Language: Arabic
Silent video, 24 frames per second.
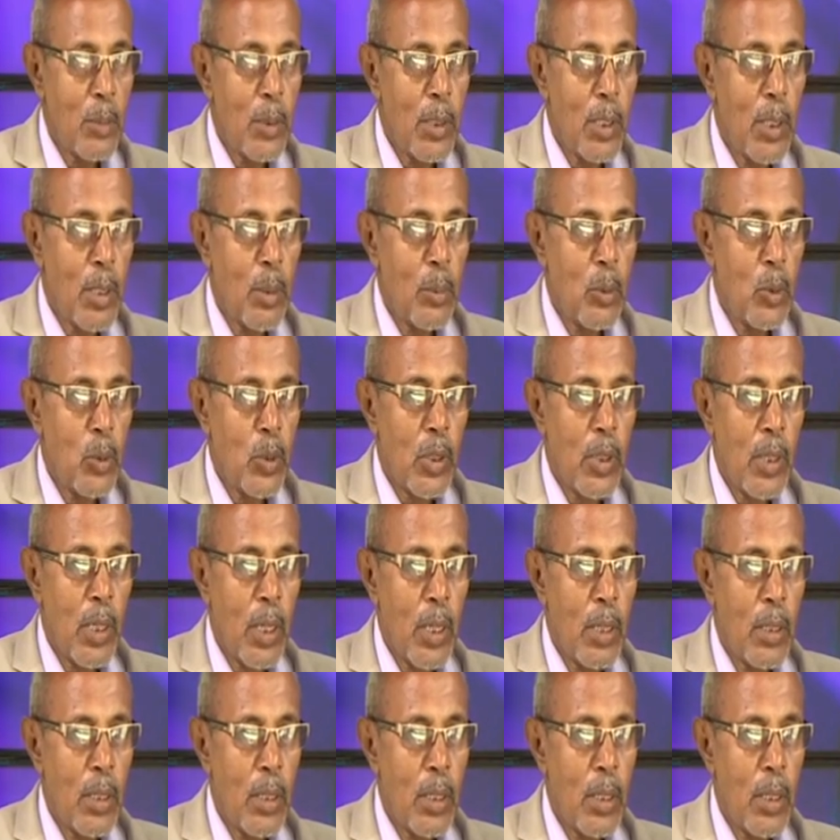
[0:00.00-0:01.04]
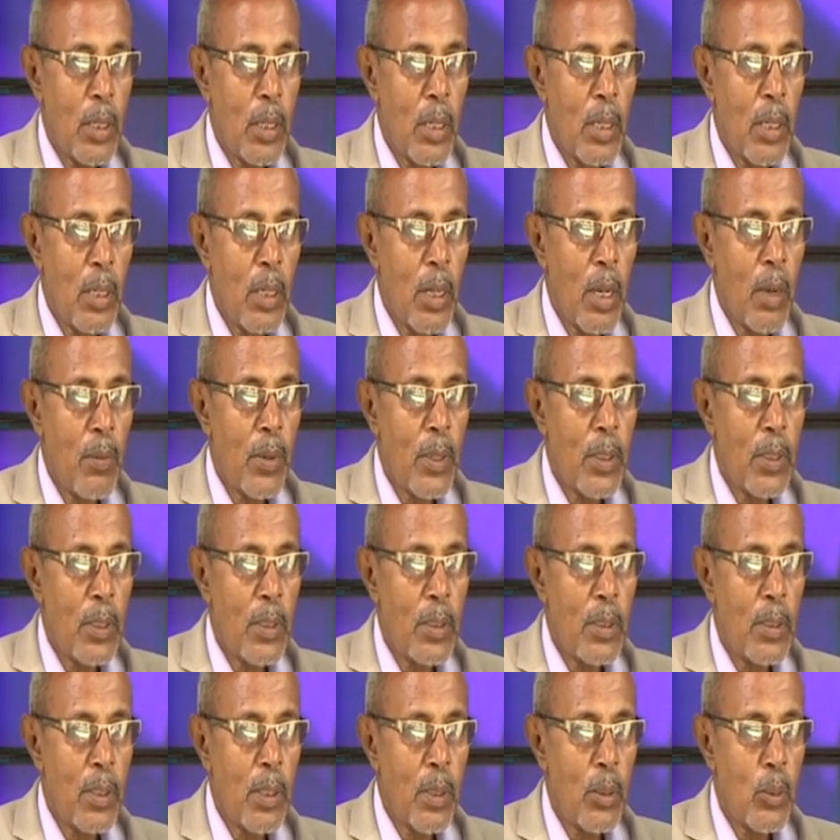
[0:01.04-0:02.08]
المنتجات الناجحة نابعة
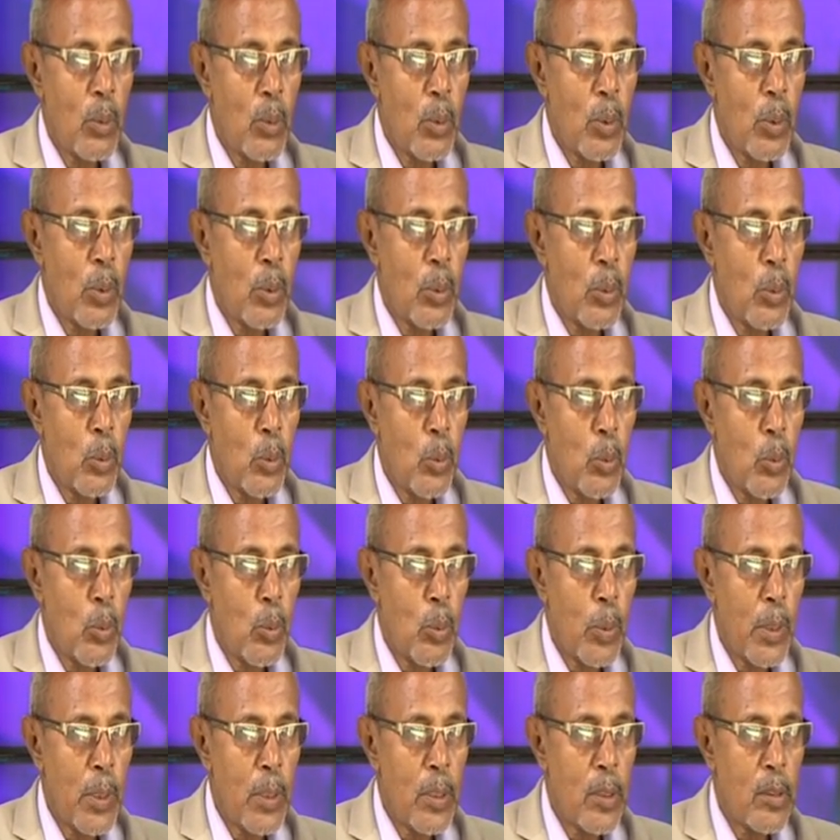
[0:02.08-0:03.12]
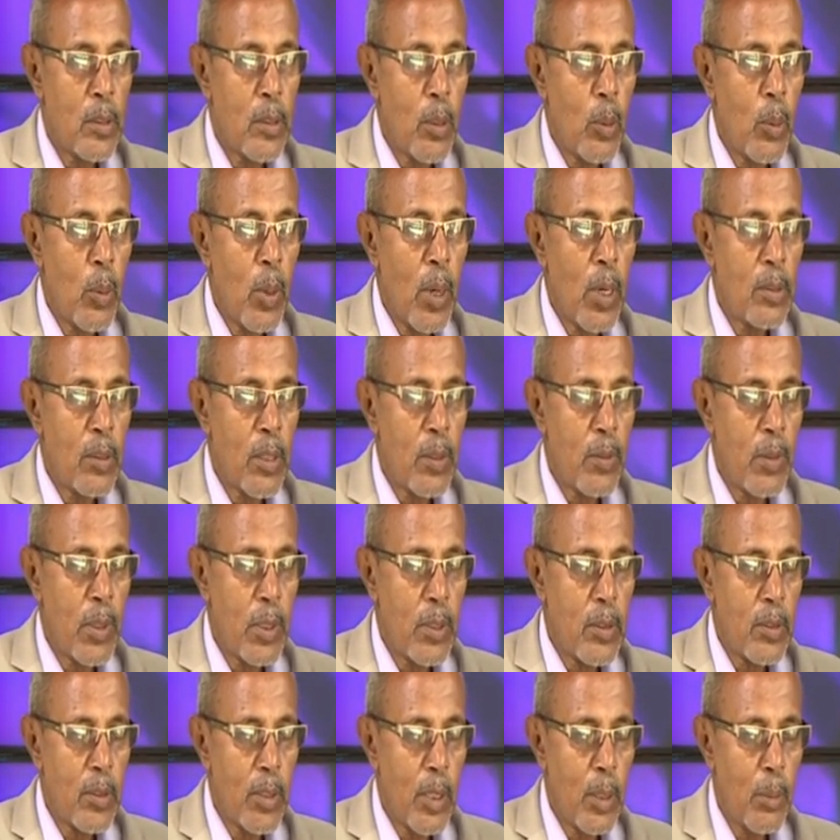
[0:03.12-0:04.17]
جدا ومميزة وواسعة في
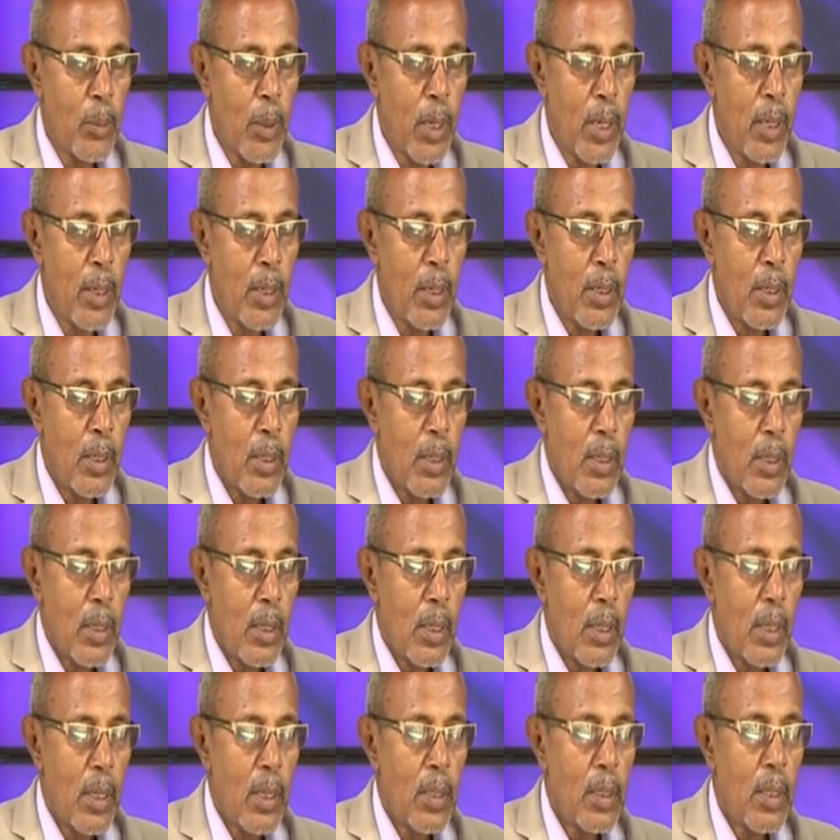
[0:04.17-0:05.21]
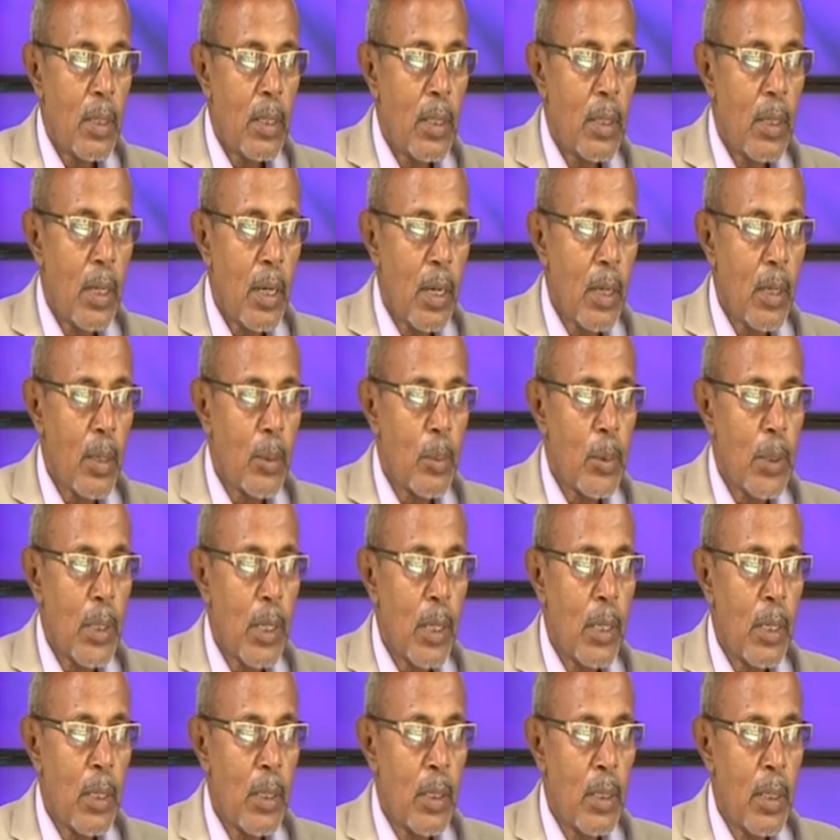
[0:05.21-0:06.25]
الاستعمال ترياق
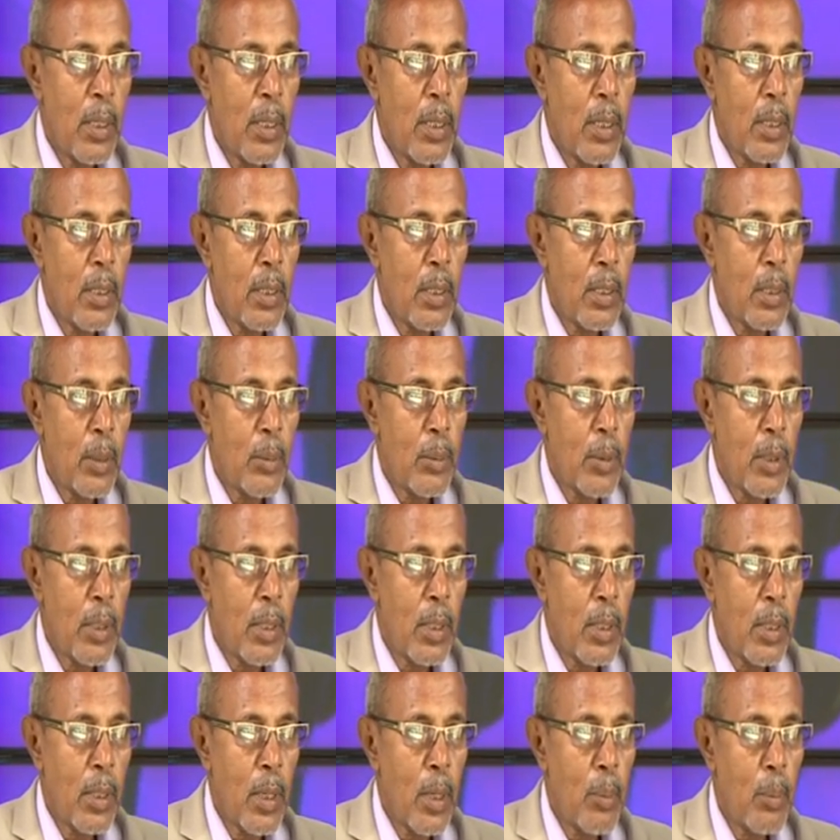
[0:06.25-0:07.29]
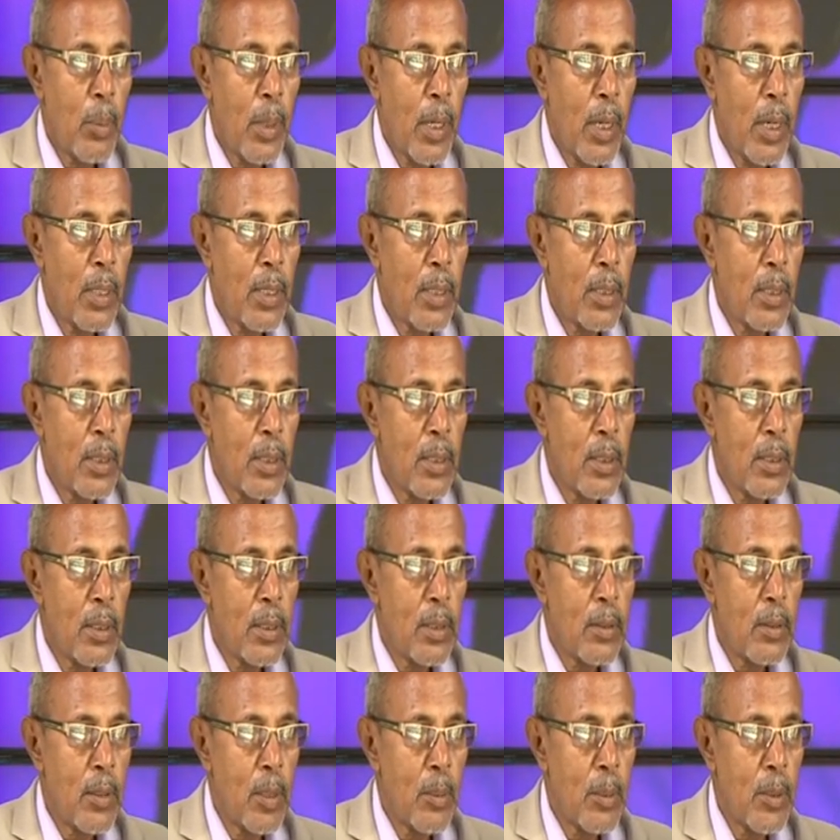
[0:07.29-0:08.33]
بتعالج لنا نحن من أهم الحاجات اللي أنت
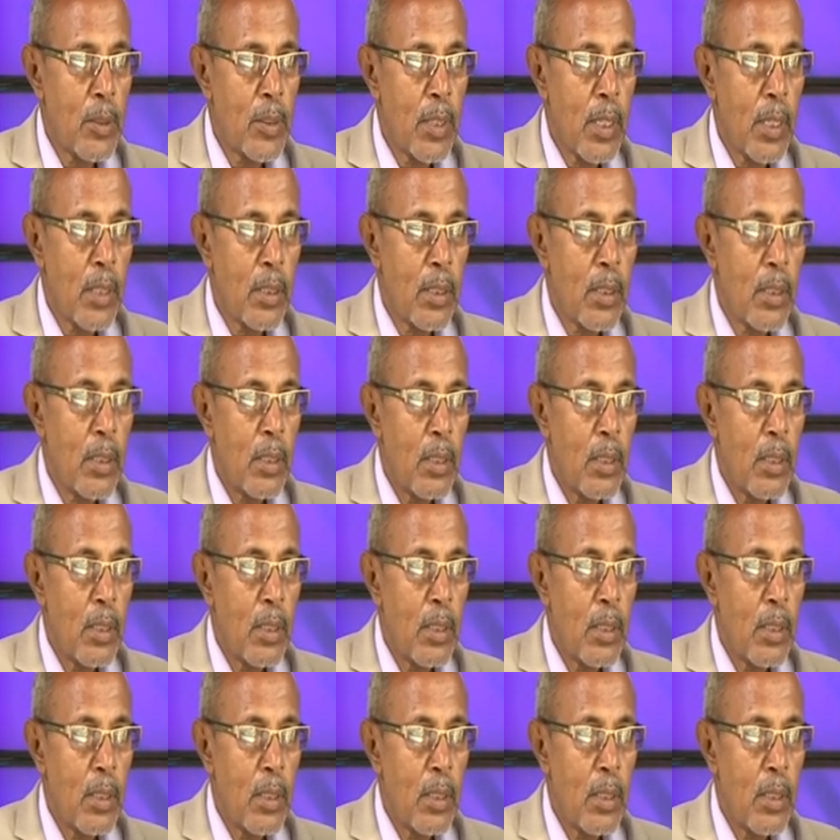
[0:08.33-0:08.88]
زي ما ذكرتي